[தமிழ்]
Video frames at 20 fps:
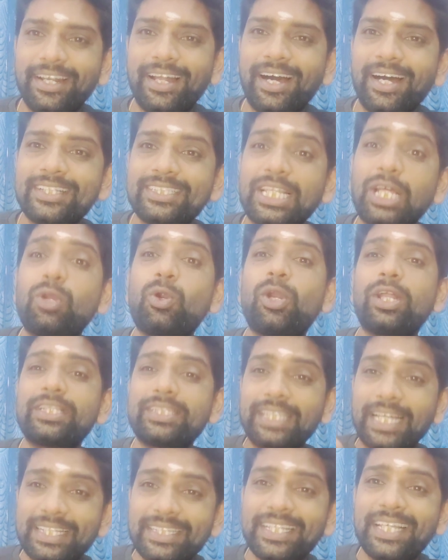எல்லாம் தன்னோட
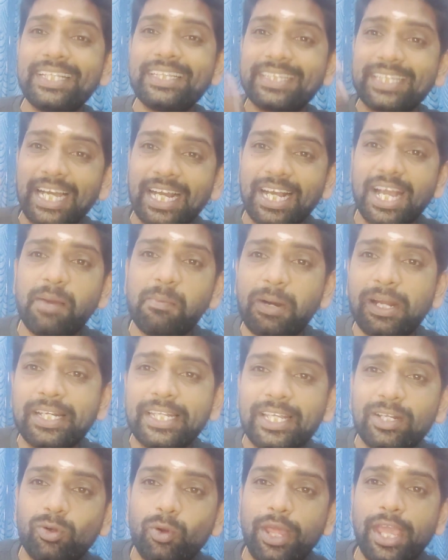தந்தை
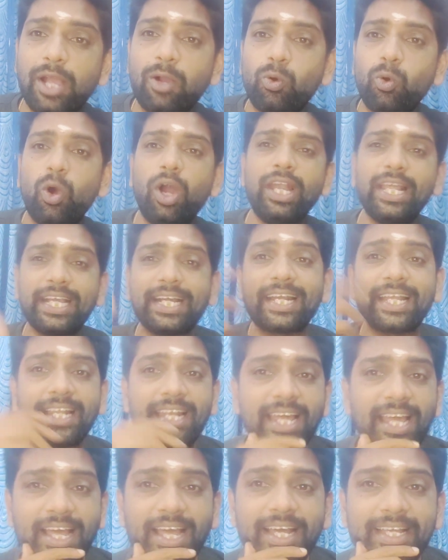தங்கபாண்டியனுடைய
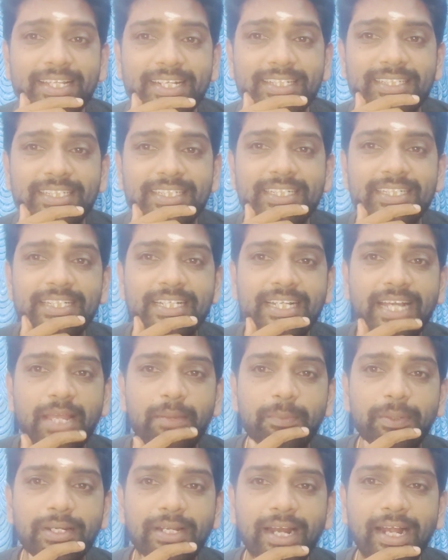கோழிக்கடையில் இருந்து
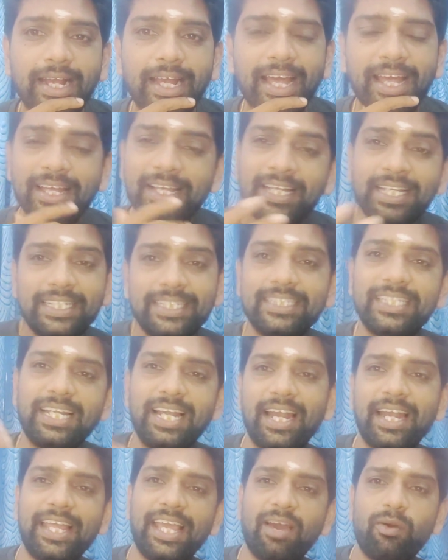கைப்பற்றாங்க
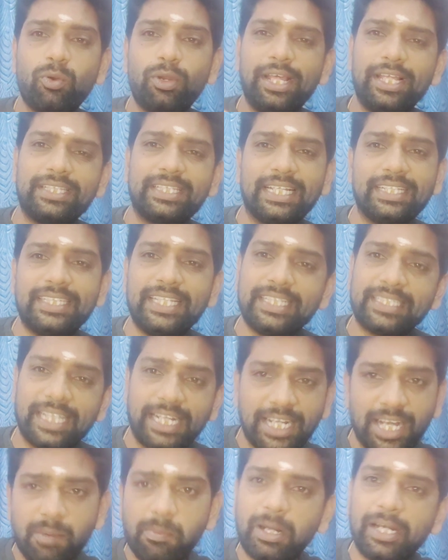இதனாலேயே அவருடைய தந்தை
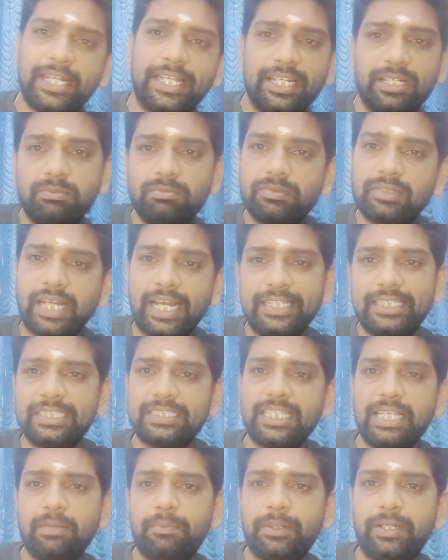தங்கபாண்டியனும்
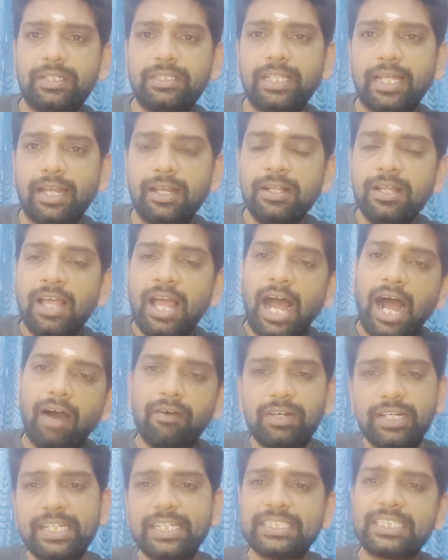கைது செய்யப்பட்டிருந்தார்
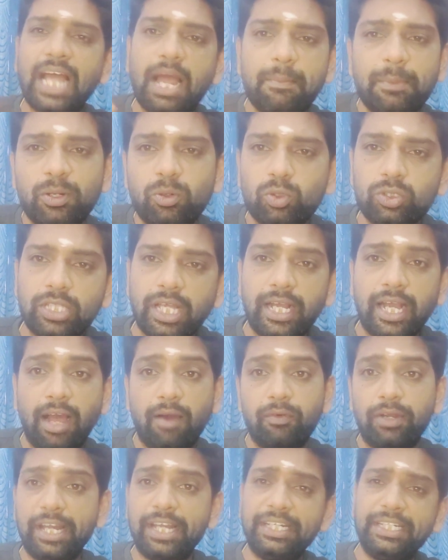அவருக்கு ஜாமீன் கொடுத்தாங்க
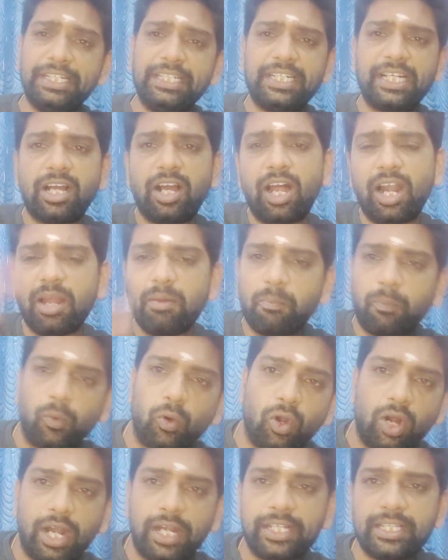அவரே நீண்ட காலம்
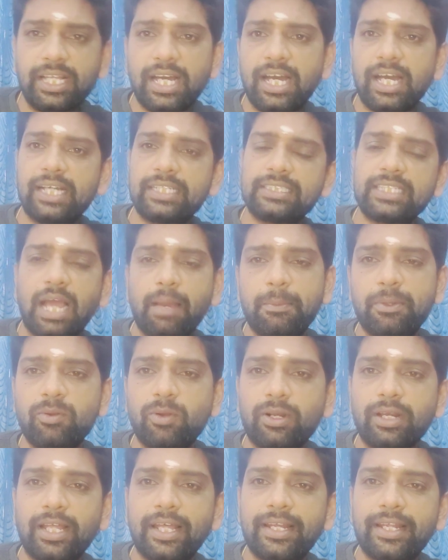போராடி தான்
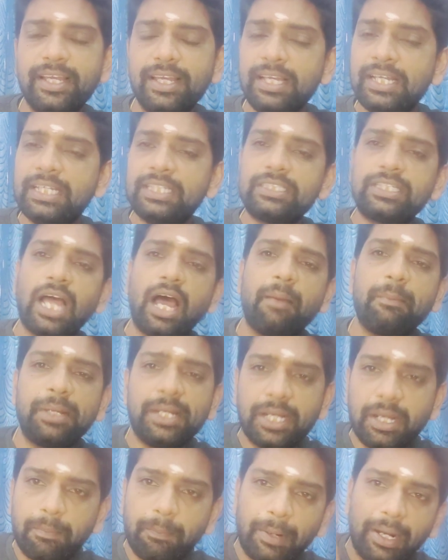ஜாமீன் வாங்கினார்
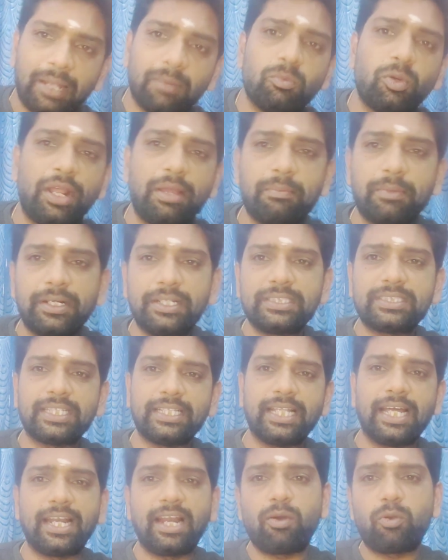ஜாமீனுக்கு பலமுறை மனு
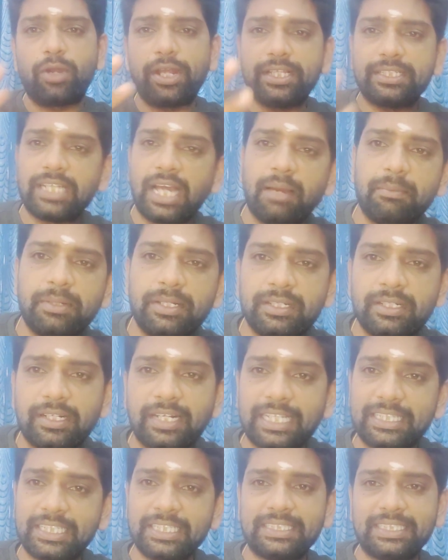செய்தார் அவருடைய ஜாமீன்
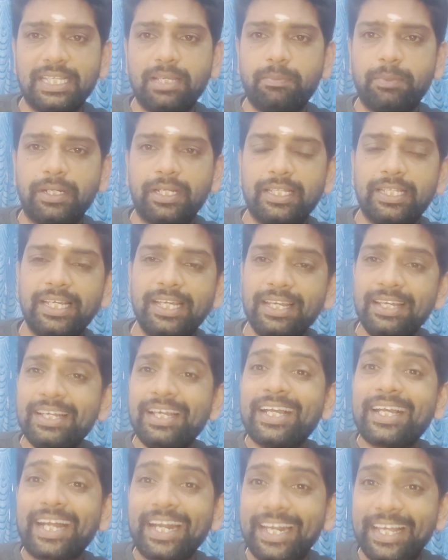ரத்து செய்யப்பட்டது
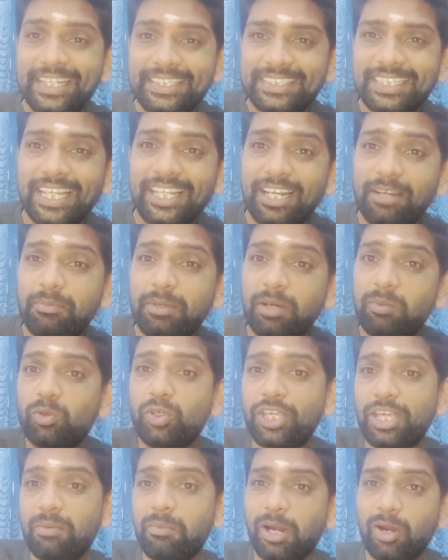கடைசி அதில் மிக
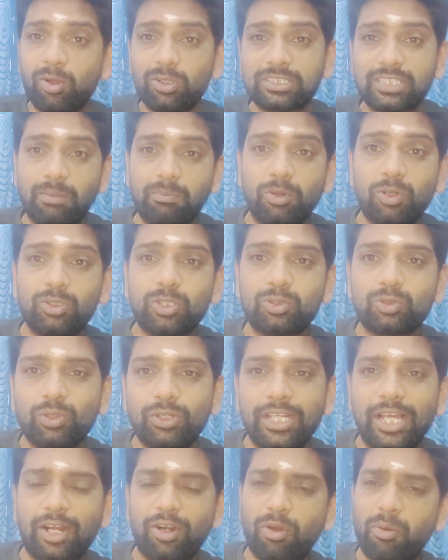முக்கியமான ஒரு சம்பவத்தை
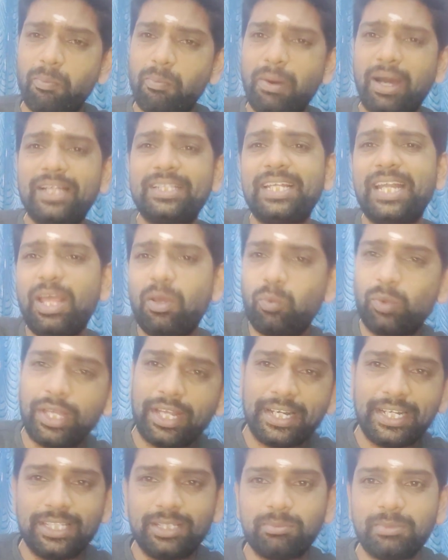சொல்லி ஆகணும் மதுரை
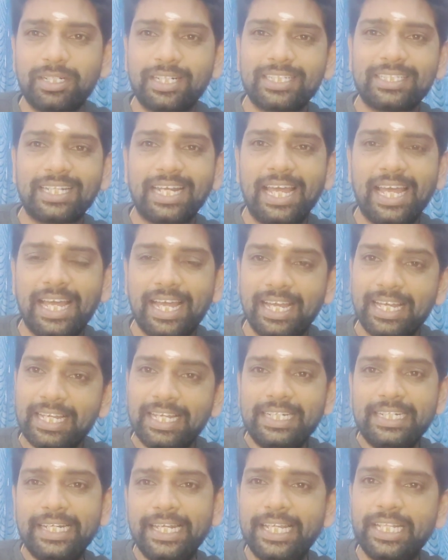உயர்நீதிமன்றத்தில்
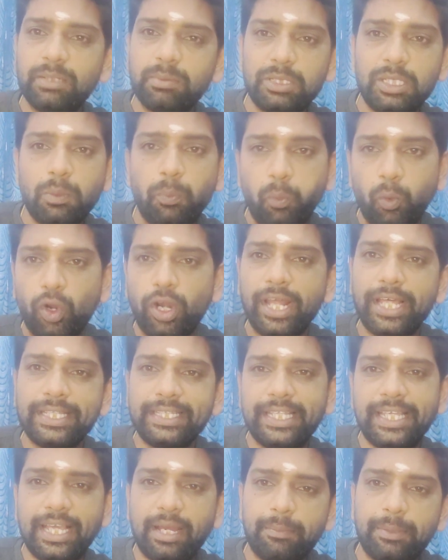நீதிபதி
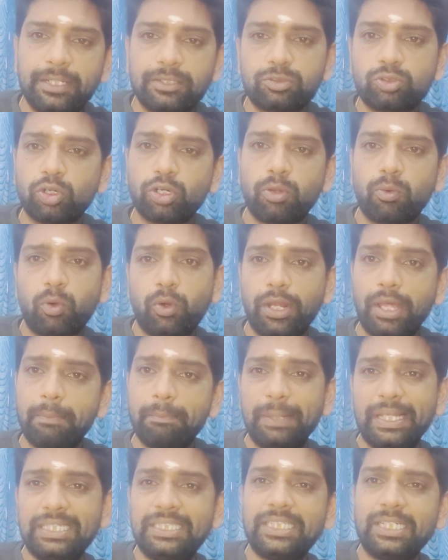புகழேந்தி அப்படின்னு
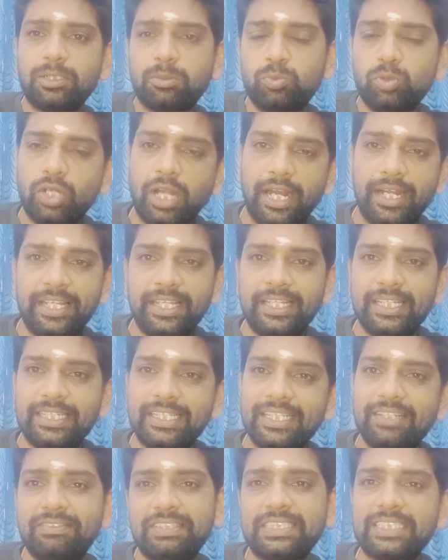சொல்கிறவருடைய பெஞ்சுக்கு முன்னாடி
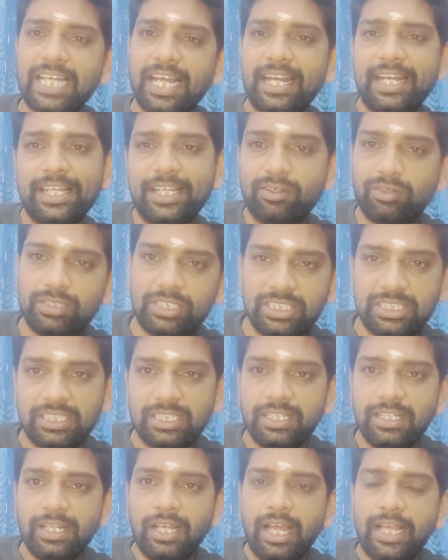இது விசாரணைக்கு
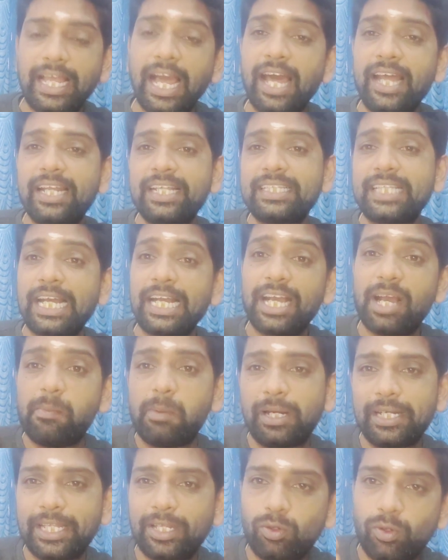வந்துச்சு யார்
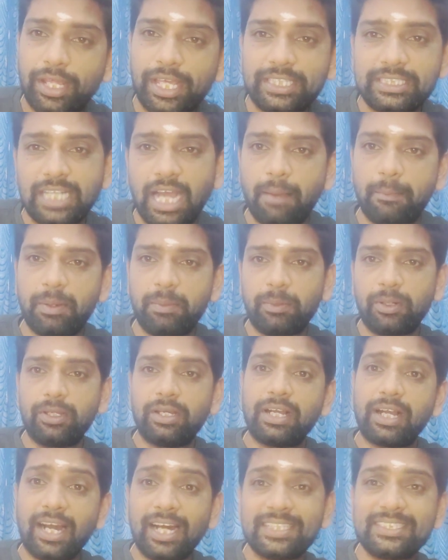தங்கபாண்டியனுடைய ஜாமீன்
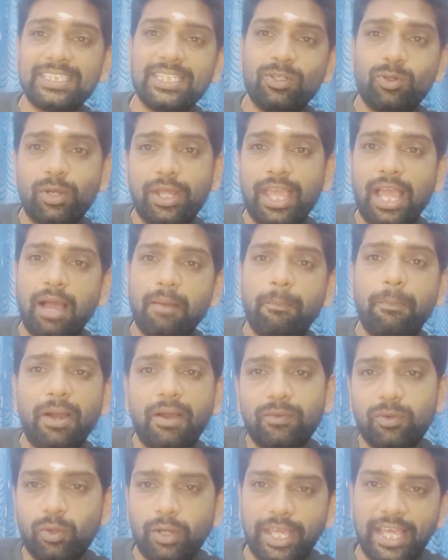மனு காசியனுடைய
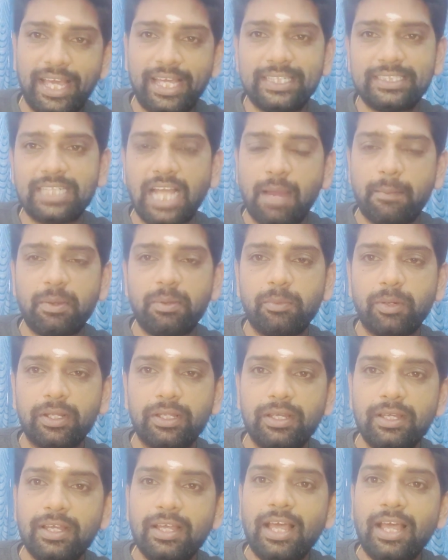அப்பாவினுடைய ஜாமீன் மனு